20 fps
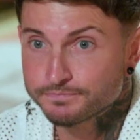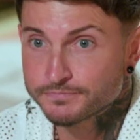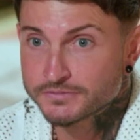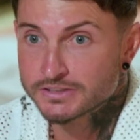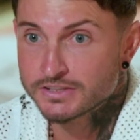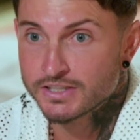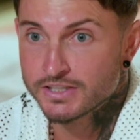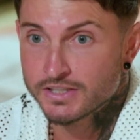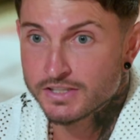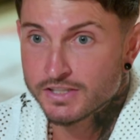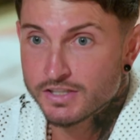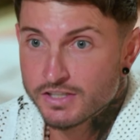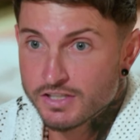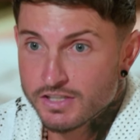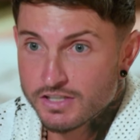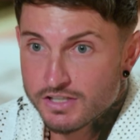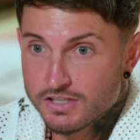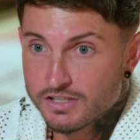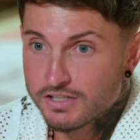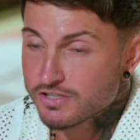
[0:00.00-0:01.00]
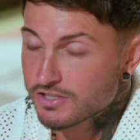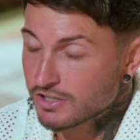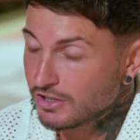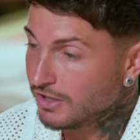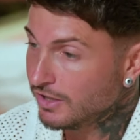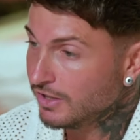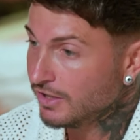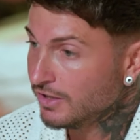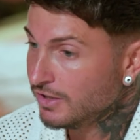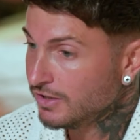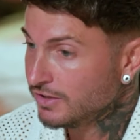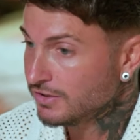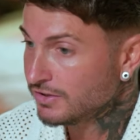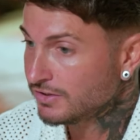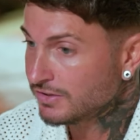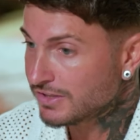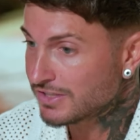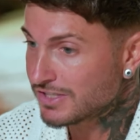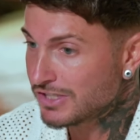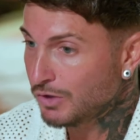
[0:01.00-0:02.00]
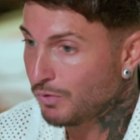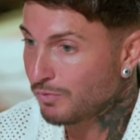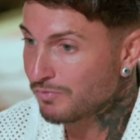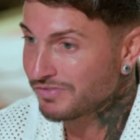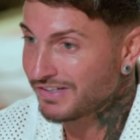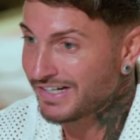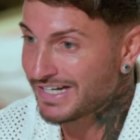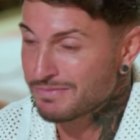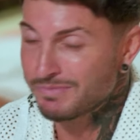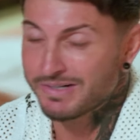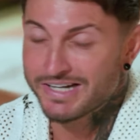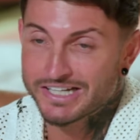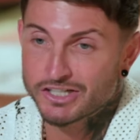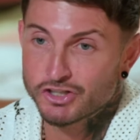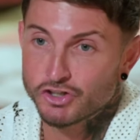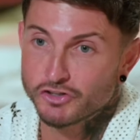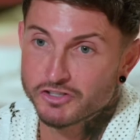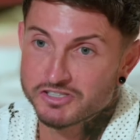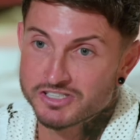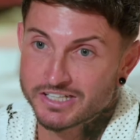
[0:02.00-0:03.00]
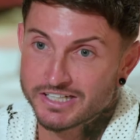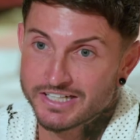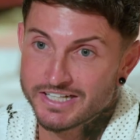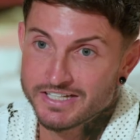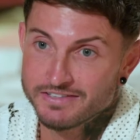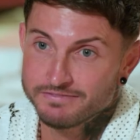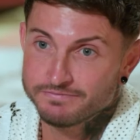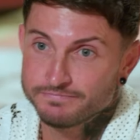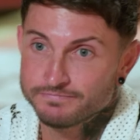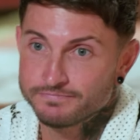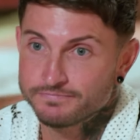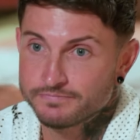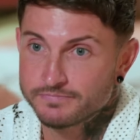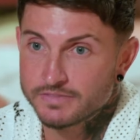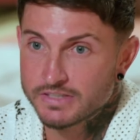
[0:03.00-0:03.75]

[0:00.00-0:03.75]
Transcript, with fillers: sorprendente, sì. no? Quindi nessuno lotterà per me stasera.